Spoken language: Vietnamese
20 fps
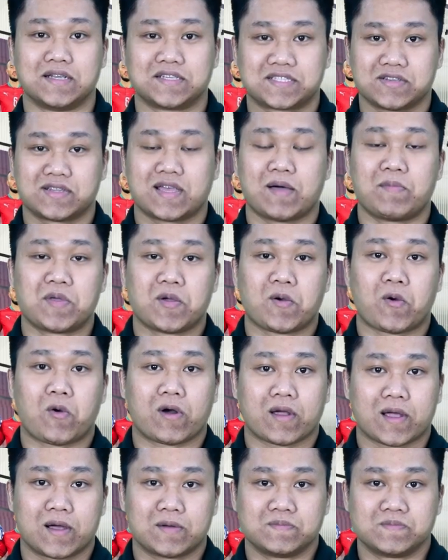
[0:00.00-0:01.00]
Lịch sử tham dự
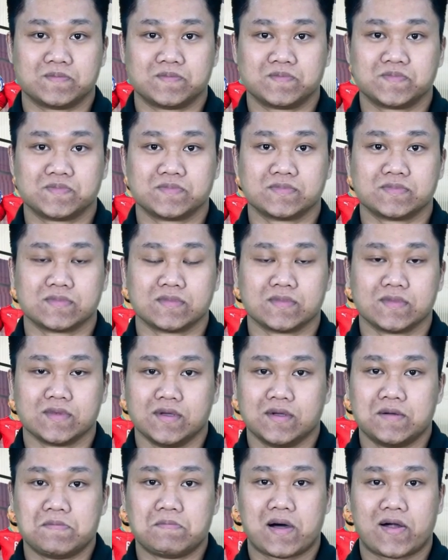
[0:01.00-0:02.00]
World Cup
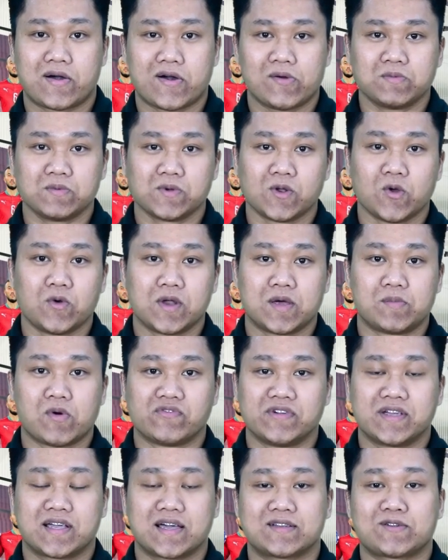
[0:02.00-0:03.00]
Maroc luôn là một
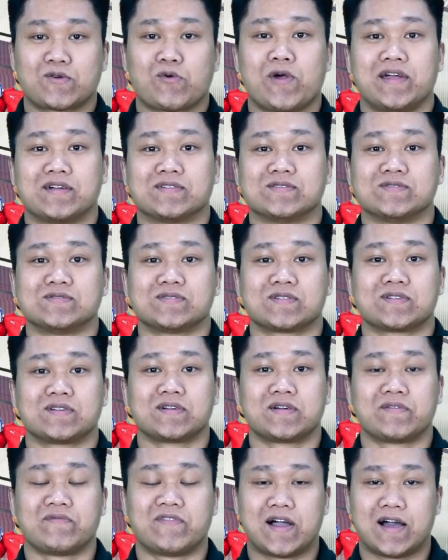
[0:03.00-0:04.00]
vị khách quen
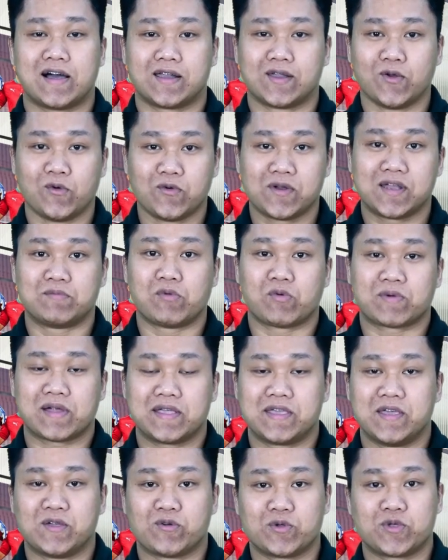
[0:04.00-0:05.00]
và luôn là một
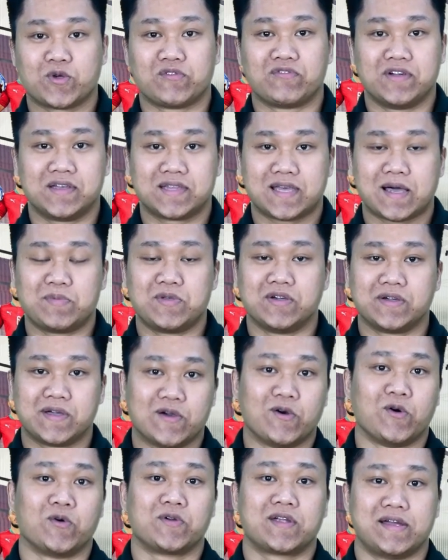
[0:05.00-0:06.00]
đại diện của châu Phi tham dự
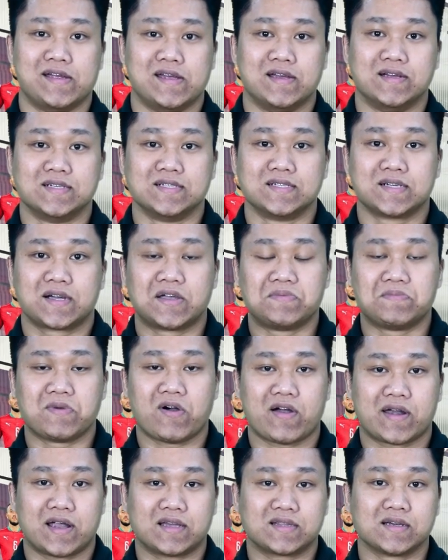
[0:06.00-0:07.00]
ngày hội này khi mà
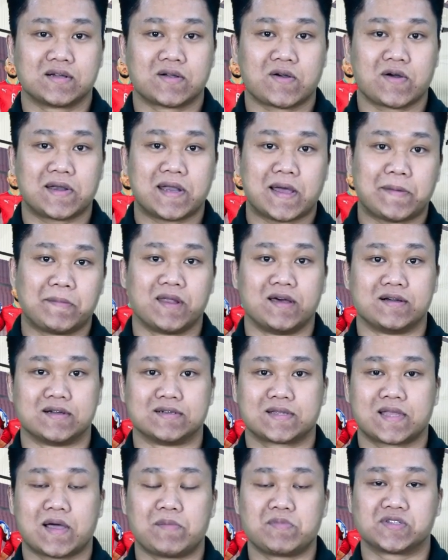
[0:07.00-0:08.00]
họ đã từng có 5 lần
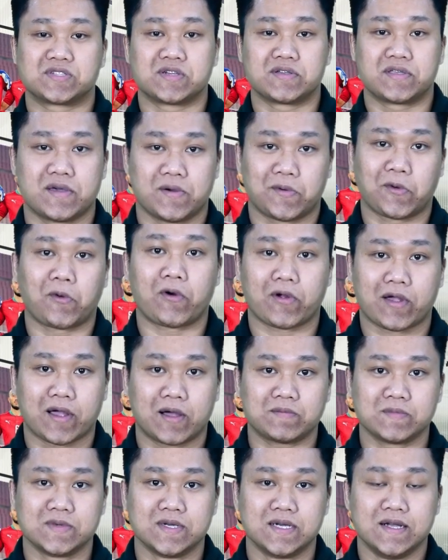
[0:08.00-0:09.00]
tham dự chơi World
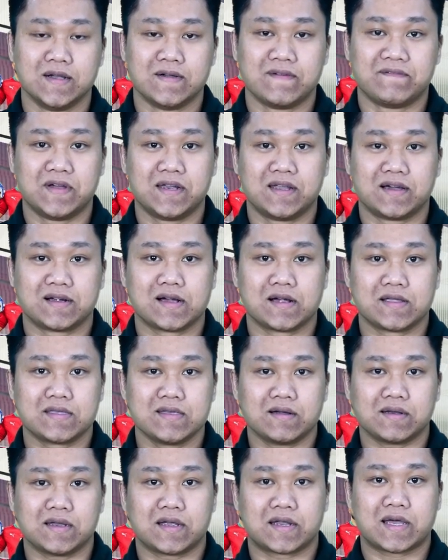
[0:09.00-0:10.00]
Cup với lần gần
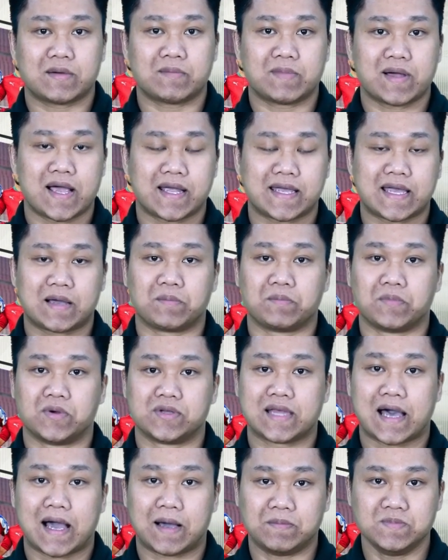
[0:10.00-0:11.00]
nhất là năm
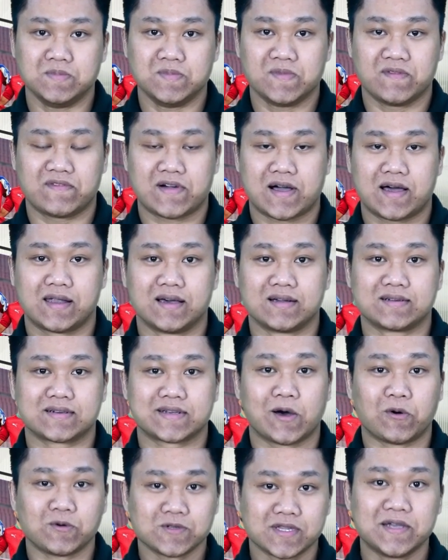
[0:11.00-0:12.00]
2018 và lần
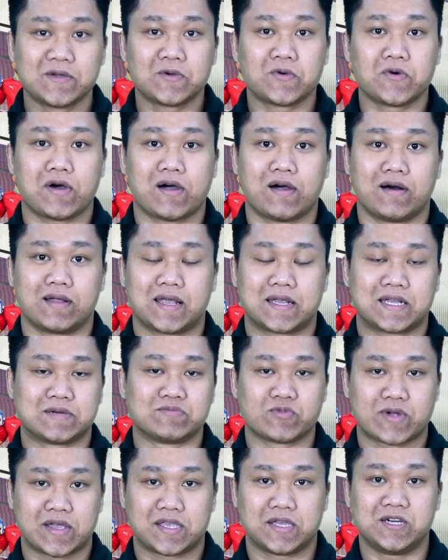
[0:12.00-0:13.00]
đầu tiên của họ là
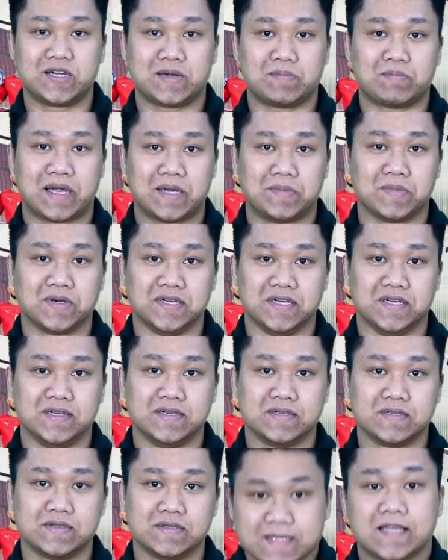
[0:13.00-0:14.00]
năm 1970.
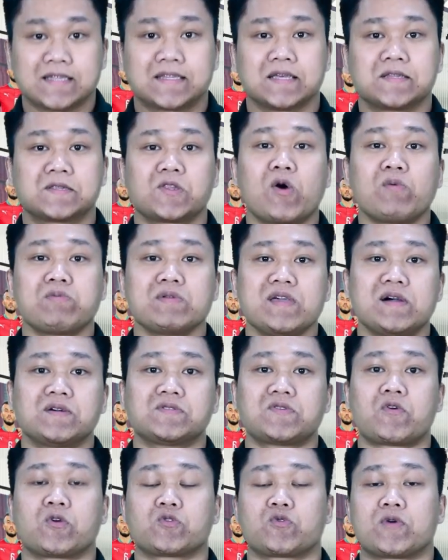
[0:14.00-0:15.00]
Thành tích tốt nhất
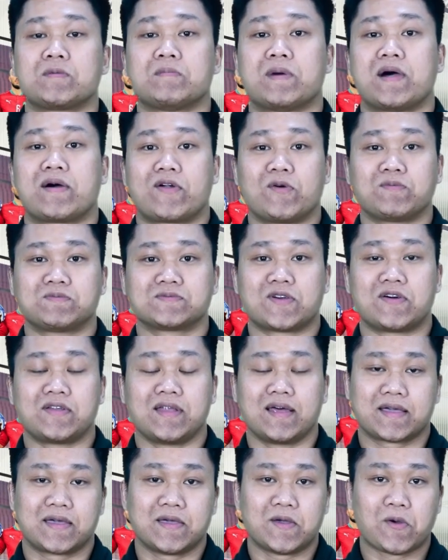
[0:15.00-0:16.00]
của đội tuyển Maroc đó
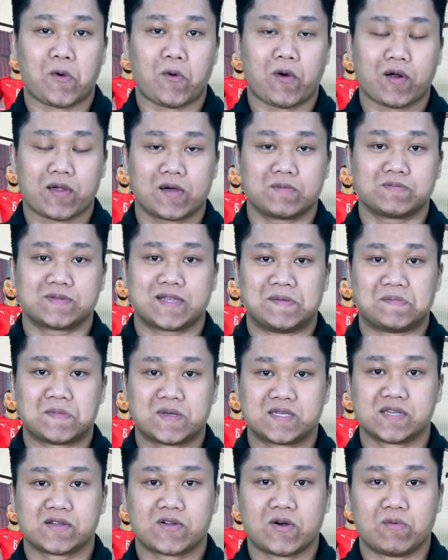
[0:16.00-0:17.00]
là kỳ World Cup tại
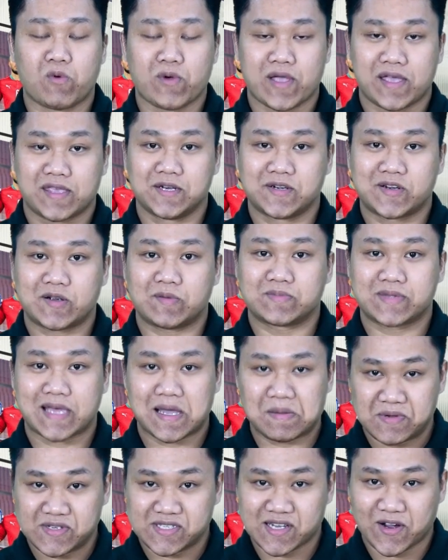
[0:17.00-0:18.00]
Mexico
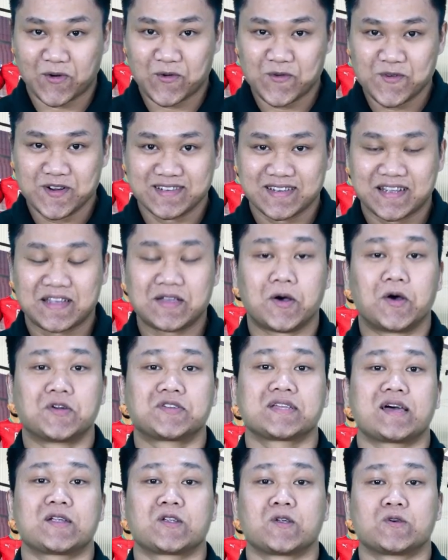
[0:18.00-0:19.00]
1986 khi họ
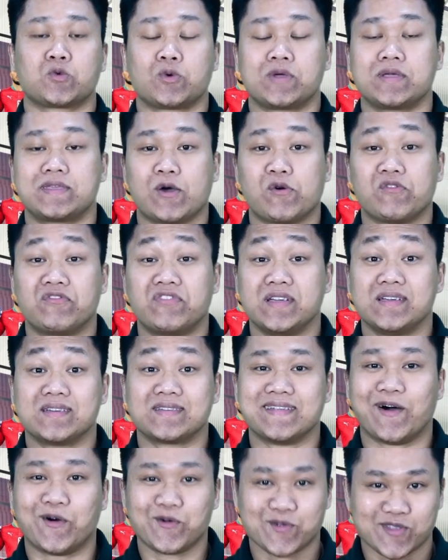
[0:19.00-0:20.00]
trở thành đội tuyển châu Phi
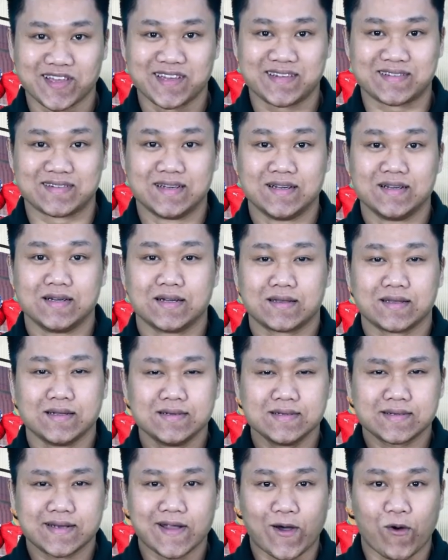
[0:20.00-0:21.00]
đầu tiên
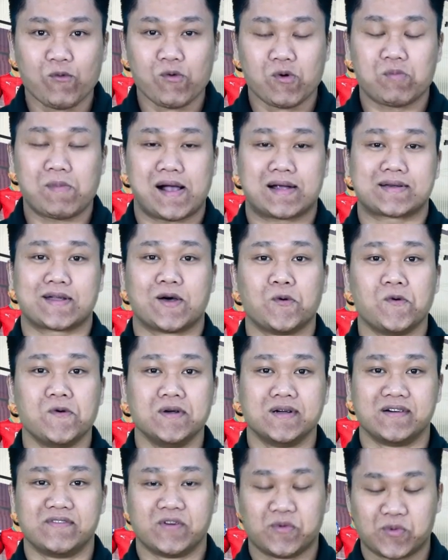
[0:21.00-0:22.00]
đứng đầu một bảng đấu
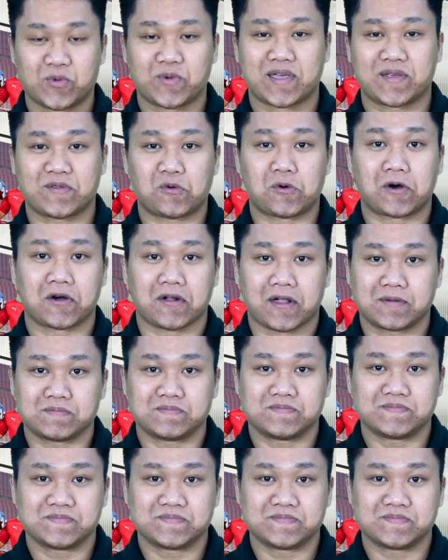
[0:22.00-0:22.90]
ở vòng chung kết World Cup.